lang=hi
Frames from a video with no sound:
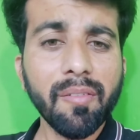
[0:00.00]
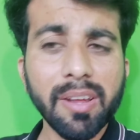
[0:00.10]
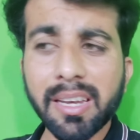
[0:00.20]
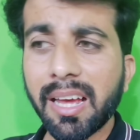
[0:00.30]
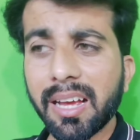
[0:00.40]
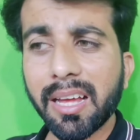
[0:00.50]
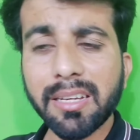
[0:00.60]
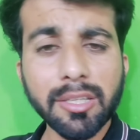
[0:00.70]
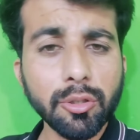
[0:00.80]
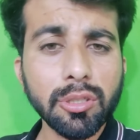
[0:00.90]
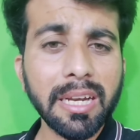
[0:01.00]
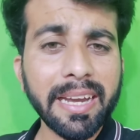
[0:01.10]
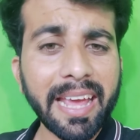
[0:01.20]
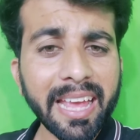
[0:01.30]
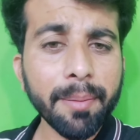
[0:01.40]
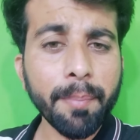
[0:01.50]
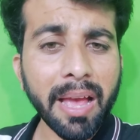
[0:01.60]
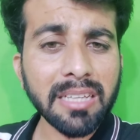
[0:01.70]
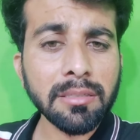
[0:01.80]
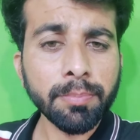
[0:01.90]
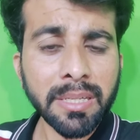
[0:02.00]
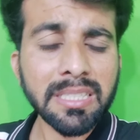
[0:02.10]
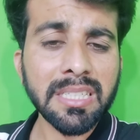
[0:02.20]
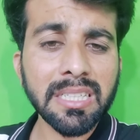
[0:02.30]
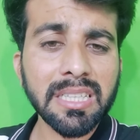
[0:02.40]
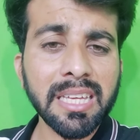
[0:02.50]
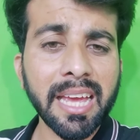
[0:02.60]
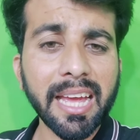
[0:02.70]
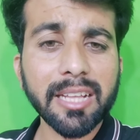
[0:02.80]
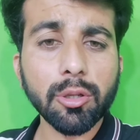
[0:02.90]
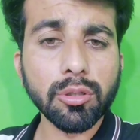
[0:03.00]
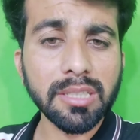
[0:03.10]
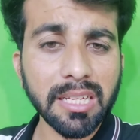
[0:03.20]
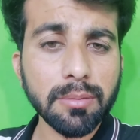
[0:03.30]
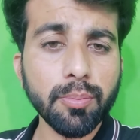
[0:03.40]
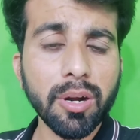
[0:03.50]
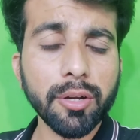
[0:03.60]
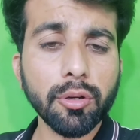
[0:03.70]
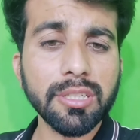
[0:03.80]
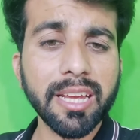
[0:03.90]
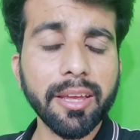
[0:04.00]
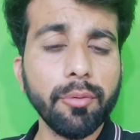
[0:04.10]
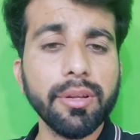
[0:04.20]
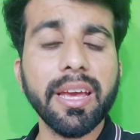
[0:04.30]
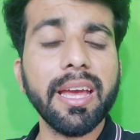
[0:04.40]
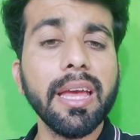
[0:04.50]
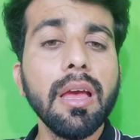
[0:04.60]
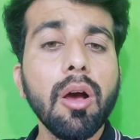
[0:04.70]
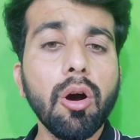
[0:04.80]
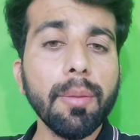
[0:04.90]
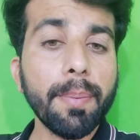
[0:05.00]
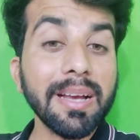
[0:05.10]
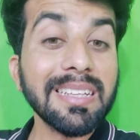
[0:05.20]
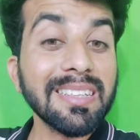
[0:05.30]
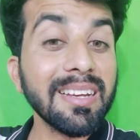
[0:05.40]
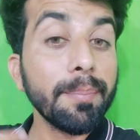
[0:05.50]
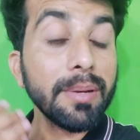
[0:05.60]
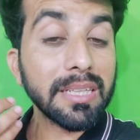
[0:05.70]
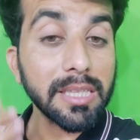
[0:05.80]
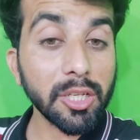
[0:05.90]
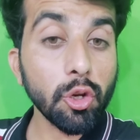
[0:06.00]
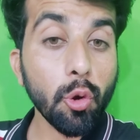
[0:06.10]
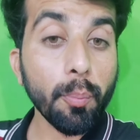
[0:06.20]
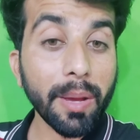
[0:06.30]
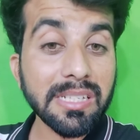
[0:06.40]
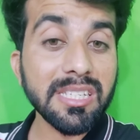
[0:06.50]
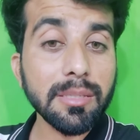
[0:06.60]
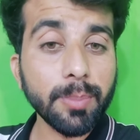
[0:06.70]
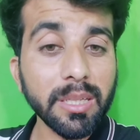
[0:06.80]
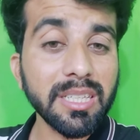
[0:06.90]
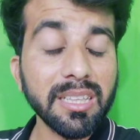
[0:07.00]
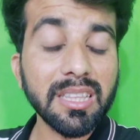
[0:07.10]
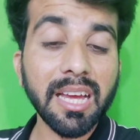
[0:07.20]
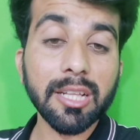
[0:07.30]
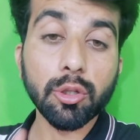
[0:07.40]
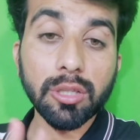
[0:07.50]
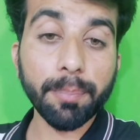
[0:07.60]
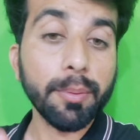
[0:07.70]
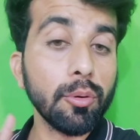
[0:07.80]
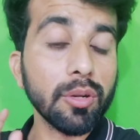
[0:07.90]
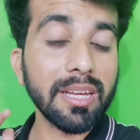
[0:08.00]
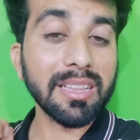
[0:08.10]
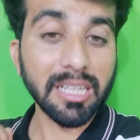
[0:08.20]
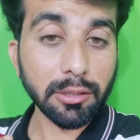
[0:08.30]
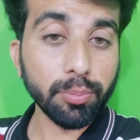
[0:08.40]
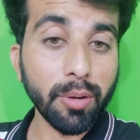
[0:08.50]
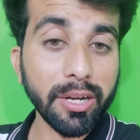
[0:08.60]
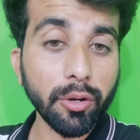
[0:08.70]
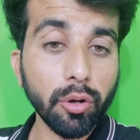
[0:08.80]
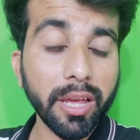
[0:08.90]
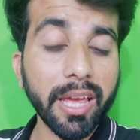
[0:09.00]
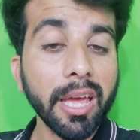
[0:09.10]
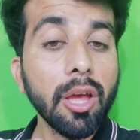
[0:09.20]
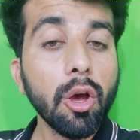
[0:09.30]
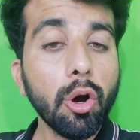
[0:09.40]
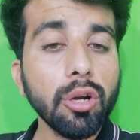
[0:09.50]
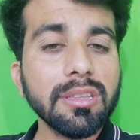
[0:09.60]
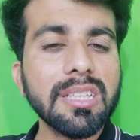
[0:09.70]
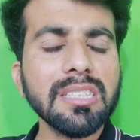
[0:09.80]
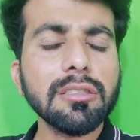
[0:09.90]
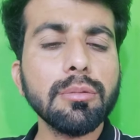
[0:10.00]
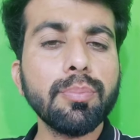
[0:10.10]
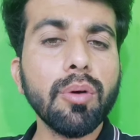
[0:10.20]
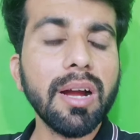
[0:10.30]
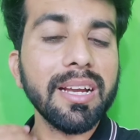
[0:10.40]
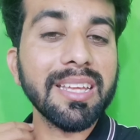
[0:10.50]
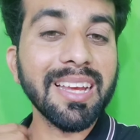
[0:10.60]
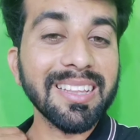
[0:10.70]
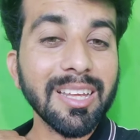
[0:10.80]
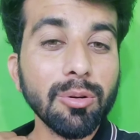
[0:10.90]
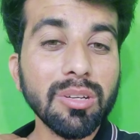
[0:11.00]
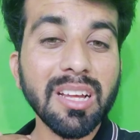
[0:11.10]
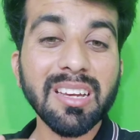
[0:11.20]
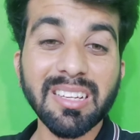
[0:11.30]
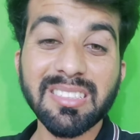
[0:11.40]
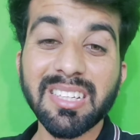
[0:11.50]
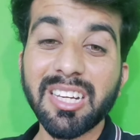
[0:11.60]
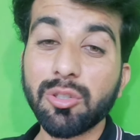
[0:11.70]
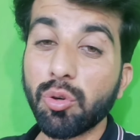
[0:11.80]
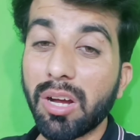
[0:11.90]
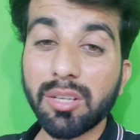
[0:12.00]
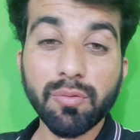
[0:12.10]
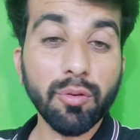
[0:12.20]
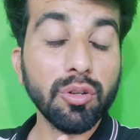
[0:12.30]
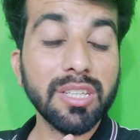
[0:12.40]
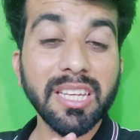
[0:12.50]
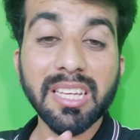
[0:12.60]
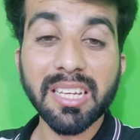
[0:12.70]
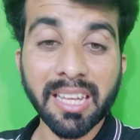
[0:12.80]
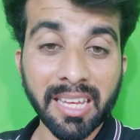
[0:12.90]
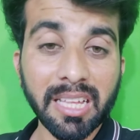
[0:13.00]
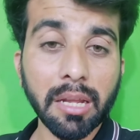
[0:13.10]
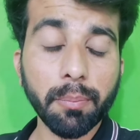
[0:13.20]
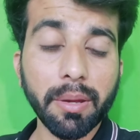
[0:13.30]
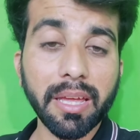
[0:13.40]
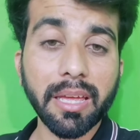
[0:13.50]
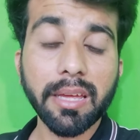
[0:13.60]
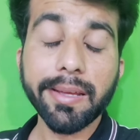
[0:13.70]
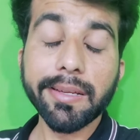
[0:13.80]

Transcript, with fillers: वरना अगर न्यूजीलैंड एक मैच भी जीतती है तो दस पॉइंट हो जाएंगे उनके और पाकिस्तान अपने तीनों मैचेस भी जीतता है तो तब भी उनके दस पॉइंट होंगे और दस पॉइंट के अंदर उनका रन रेट जो आज वो ठीक नहीं कर पाए